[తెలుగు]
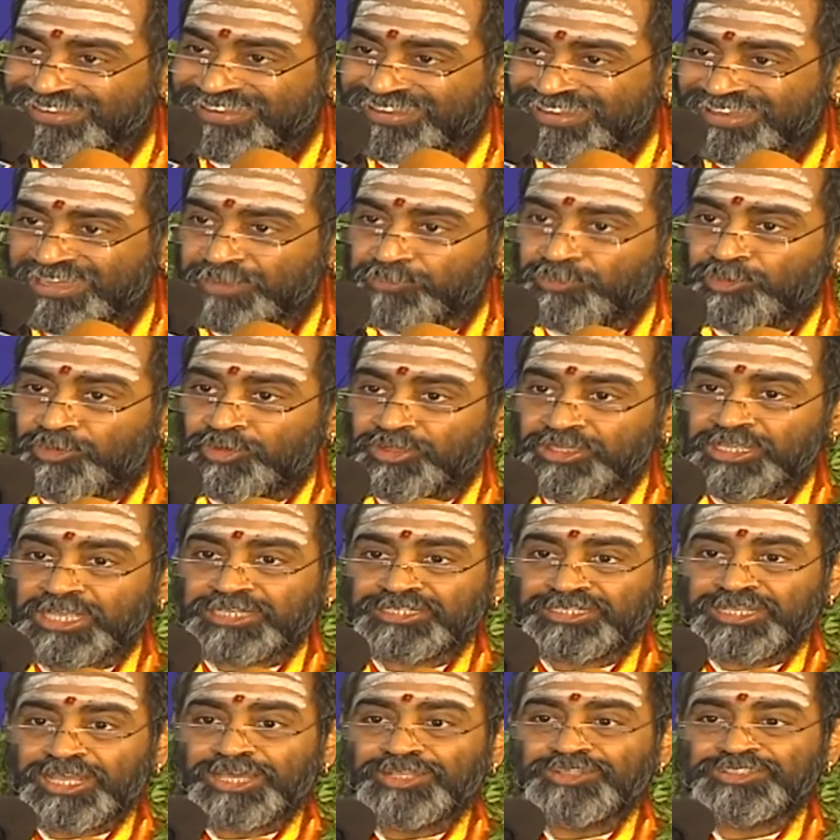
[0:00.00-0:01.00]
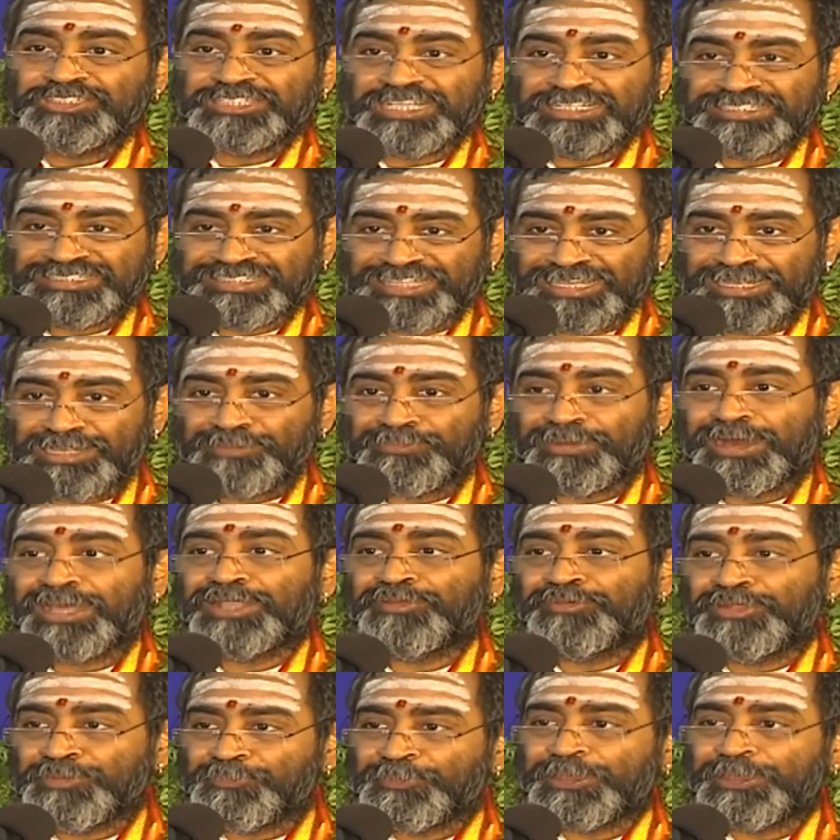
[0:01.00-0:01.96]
ఈ మూడు యజ్ఞాలు చేస్తేనే మానవుడు